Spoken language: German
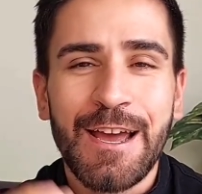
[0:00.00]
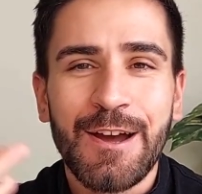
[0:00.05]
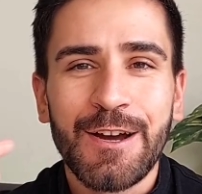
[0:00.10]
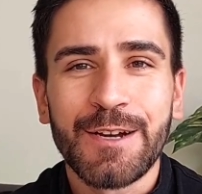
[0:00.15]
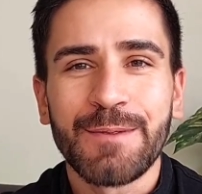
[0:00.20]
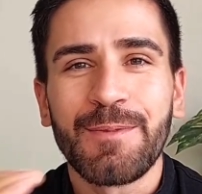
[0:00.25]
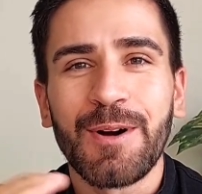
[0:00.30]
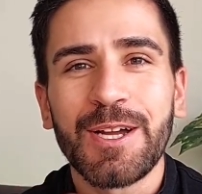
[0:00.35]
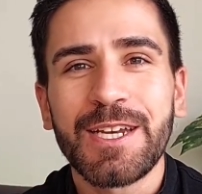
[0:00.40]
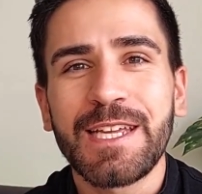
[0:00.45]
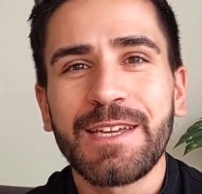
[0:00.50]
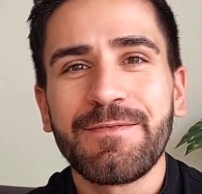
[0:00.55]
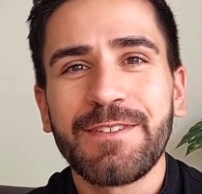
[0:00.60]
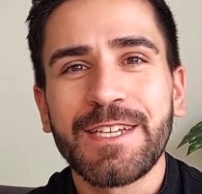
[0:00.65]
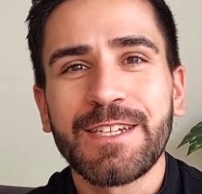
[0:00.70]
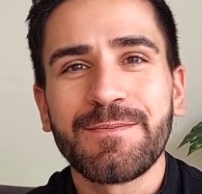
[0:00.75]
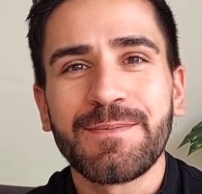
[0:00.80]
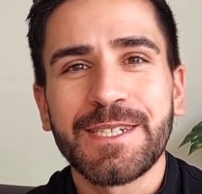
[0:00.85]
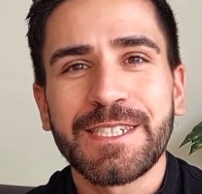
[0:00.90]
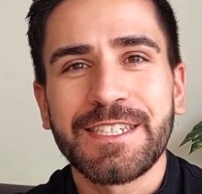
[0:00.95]
Und im heutigen
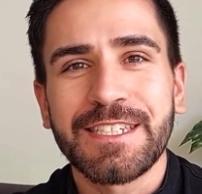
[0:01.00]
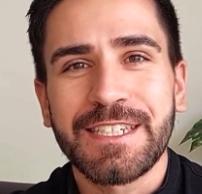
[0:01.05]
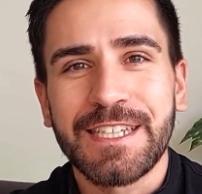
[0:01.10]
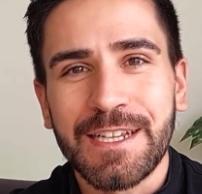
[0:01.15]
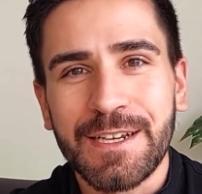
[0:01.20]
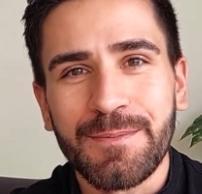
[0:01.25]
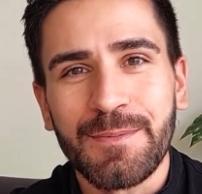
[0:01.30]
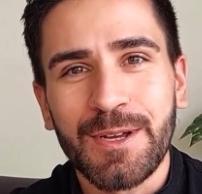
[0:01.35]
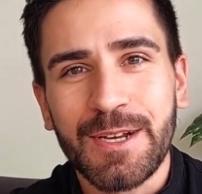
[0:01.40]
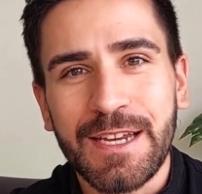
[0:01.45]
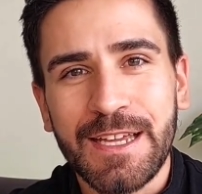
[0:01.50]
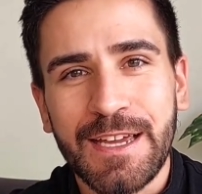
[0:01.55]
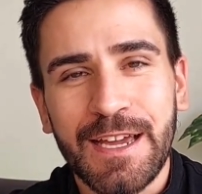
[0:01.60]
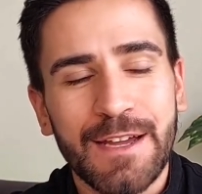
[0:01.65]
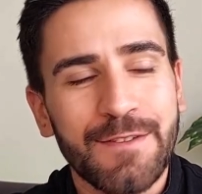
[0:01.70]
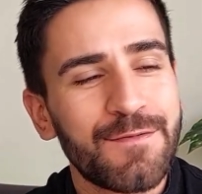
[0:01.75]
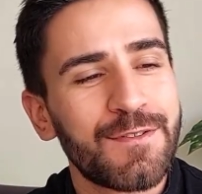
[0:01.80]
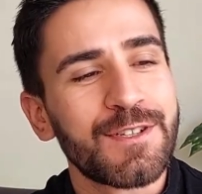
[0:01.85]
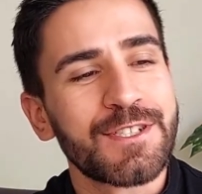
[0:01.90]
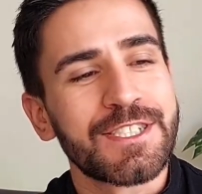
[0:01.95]
Video möchte ich dir eine
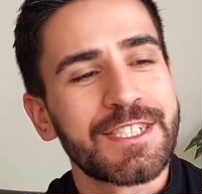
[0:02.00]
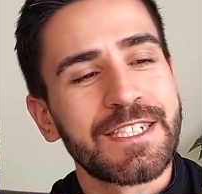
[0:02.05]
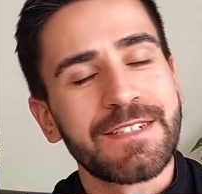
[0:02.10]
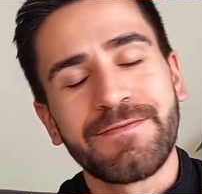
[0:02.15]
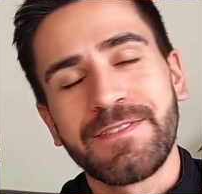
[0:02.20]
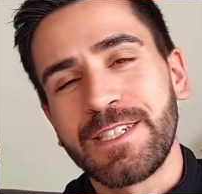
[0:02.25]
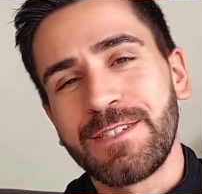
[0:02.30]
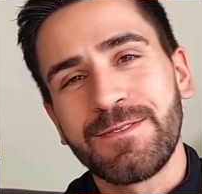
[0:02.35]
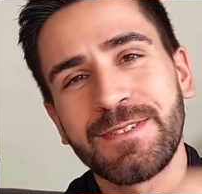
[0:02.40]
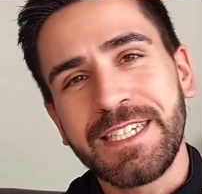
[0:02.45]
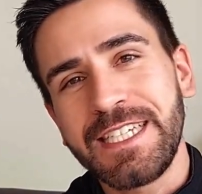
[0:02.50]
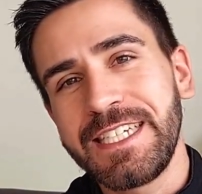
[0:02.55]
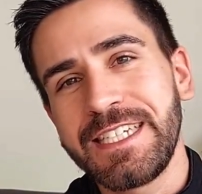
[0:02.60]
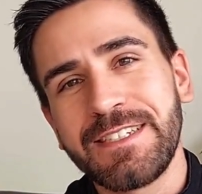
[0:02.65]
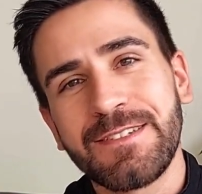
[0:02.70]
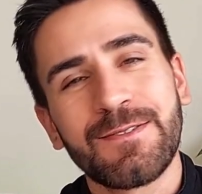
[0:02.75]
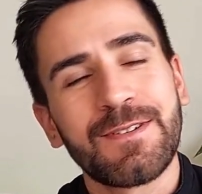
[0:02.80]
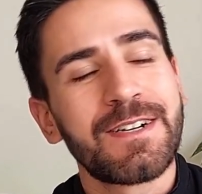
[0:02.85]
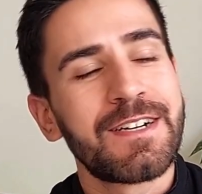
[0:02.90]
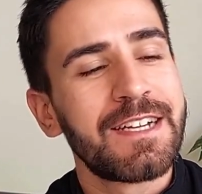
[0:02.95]
Möglichkeit vorstellen, wie du
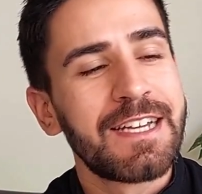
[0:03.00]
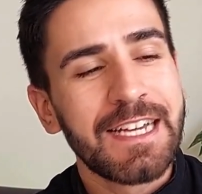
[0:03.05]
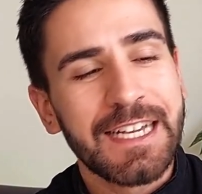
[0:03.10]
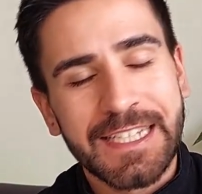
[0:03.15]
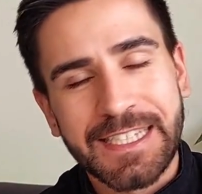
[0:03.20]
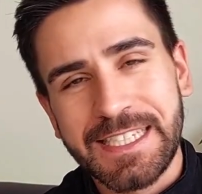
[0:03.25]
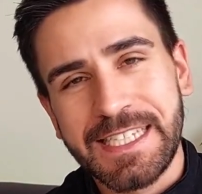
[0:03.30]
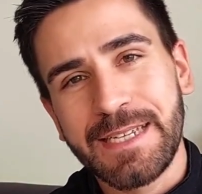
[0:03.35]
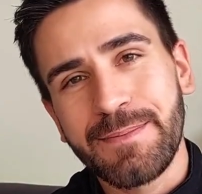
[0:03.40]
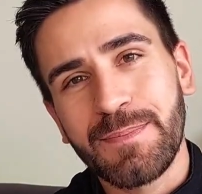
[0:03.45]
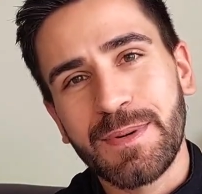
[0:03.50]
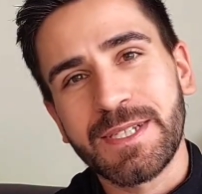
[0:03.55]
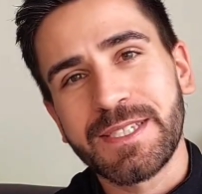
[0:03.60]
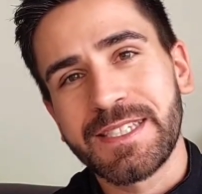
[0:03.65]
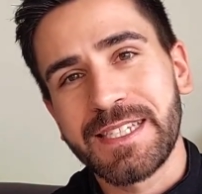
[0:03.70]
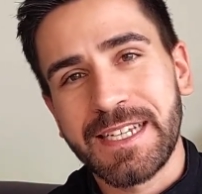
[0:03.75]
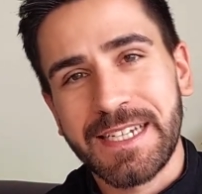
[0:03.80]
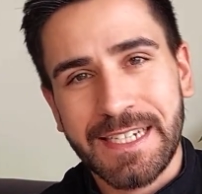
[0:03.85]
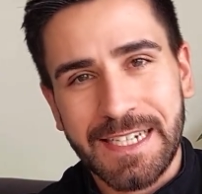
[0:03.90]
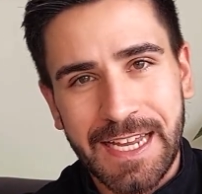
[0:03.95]
nicht nur
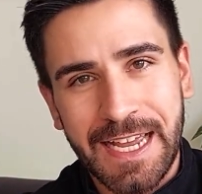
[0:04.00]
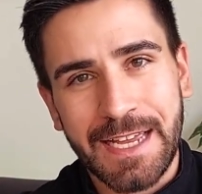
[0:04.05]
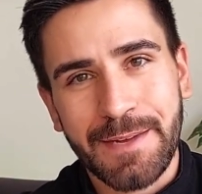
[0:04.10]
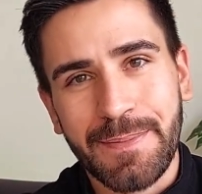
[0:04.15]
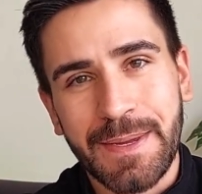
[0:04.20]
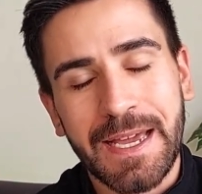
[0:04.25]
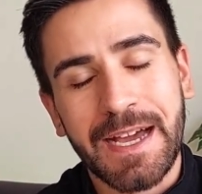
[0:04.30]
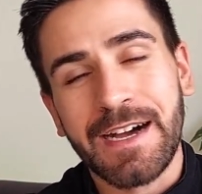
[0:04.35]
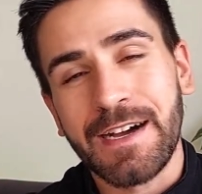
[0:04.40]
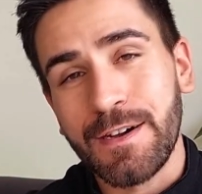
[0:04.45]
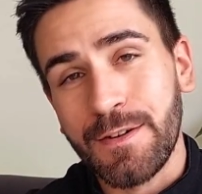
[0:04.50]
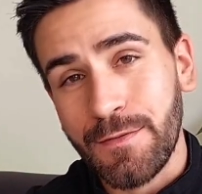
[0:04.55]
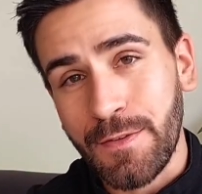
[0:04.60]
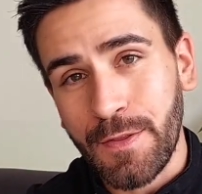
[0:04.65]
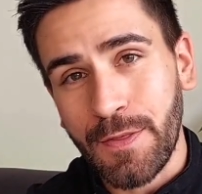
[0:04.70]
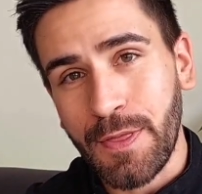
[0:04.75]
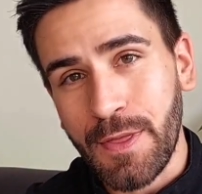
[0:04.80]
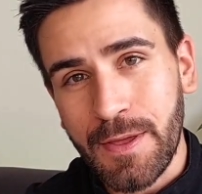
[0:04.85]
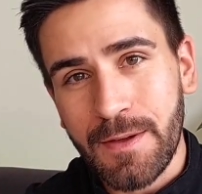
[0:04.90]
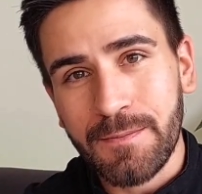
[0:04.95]
10% eine APR auf
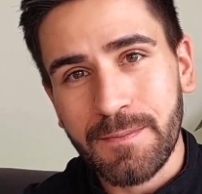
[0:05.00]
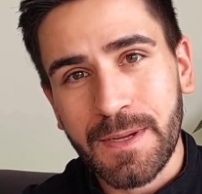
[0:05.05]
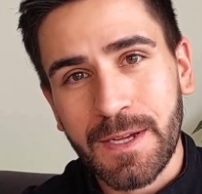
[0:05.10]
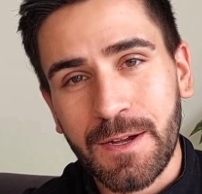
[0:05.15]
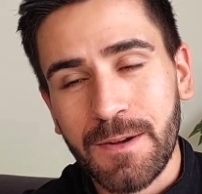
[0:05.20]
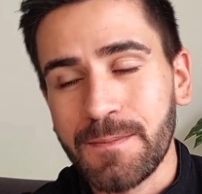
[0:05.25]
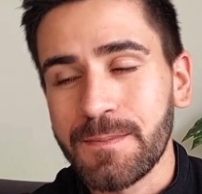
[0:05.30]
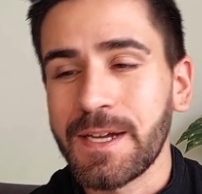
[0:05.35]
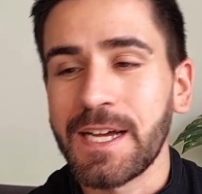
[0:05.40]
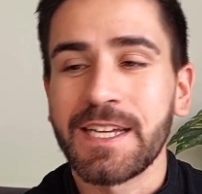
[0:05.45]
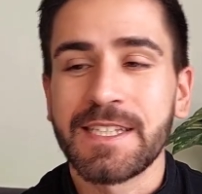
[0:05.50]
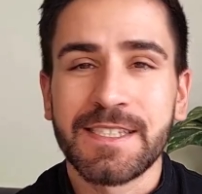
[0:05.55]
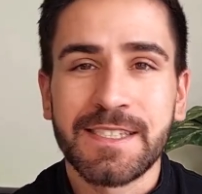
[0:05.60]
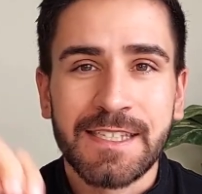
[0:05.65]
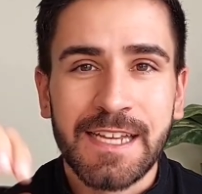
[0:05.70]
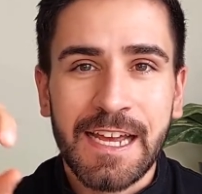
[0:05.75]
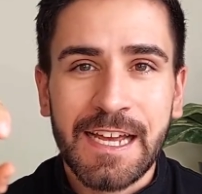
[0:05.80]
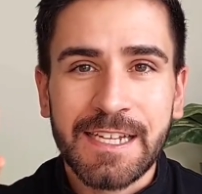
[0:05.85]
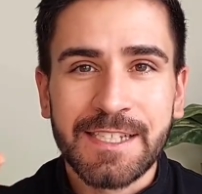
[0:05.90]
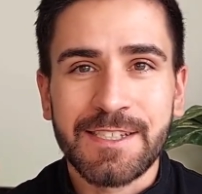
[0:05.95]
Ethereum bekommen
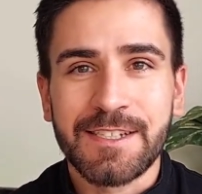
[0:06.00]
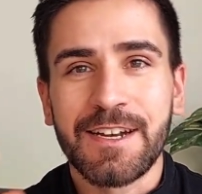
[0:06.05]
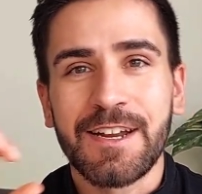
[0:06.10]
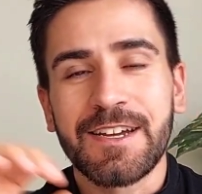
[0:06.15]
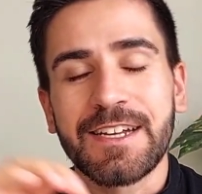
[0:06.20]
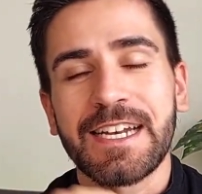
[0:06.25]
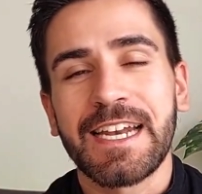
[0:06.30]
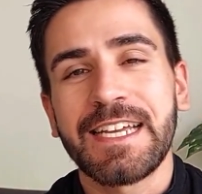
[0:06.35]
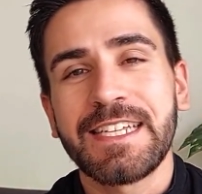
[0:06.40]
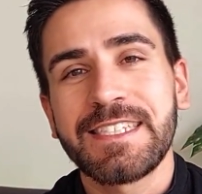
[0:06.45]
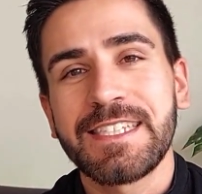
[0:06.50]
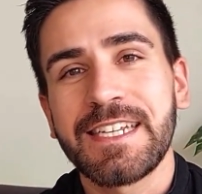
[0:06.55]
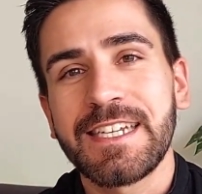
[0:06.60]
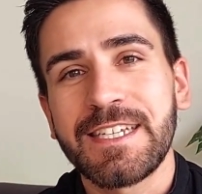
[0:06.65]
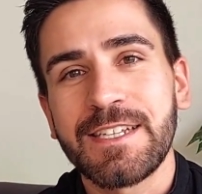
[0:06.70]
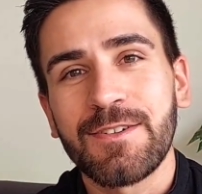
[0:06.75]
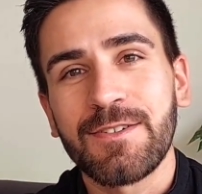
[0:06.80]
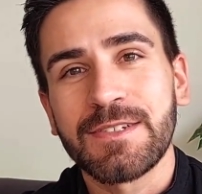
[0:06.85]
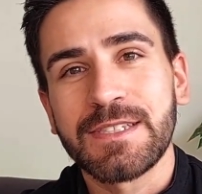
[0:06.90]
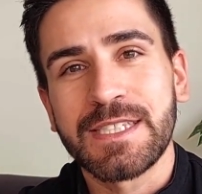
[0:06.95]
kannst, sondern auch
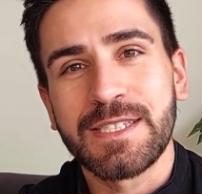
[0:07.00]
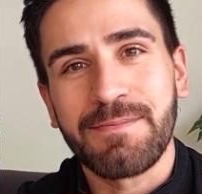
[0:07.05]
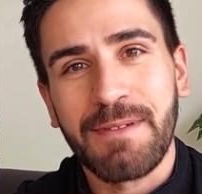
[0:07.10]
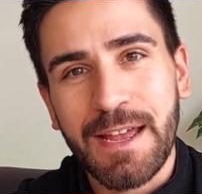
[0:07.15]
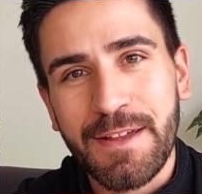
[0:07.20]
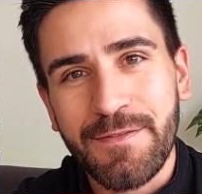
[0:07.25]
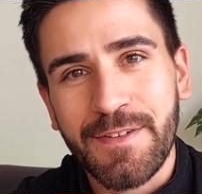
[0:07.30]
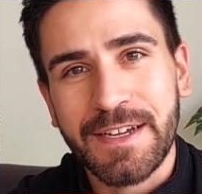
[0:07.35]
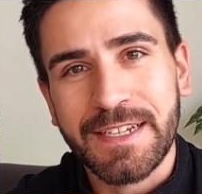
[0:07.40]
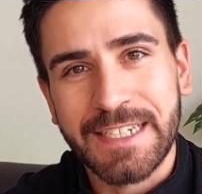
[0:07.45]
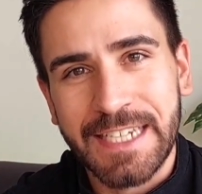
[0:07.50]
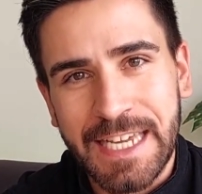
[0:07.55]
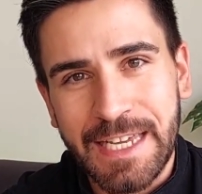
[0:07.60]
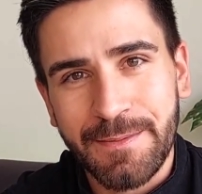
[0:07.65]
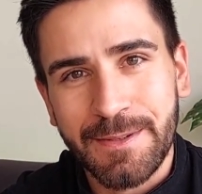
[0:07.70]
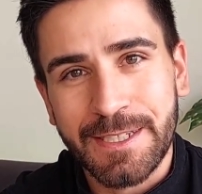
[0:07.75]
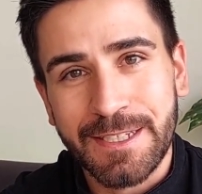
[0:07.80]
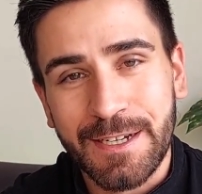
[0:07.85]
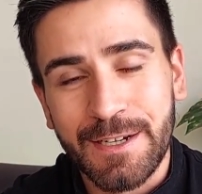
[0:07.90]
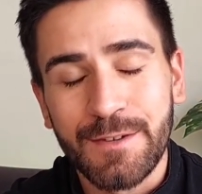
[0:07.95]
gleichzeitig noch einen zweifachen
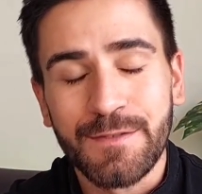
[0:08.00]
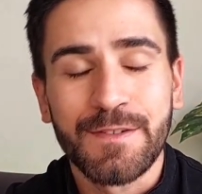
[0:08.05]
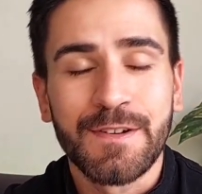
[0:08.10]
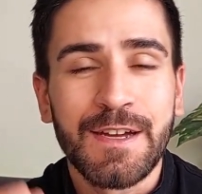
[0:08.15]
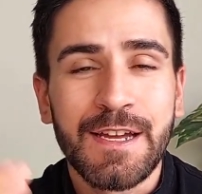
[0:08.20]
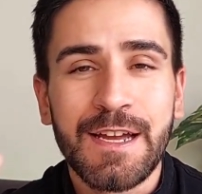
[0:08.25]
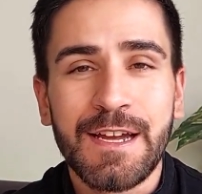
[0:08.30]
Hebel drauf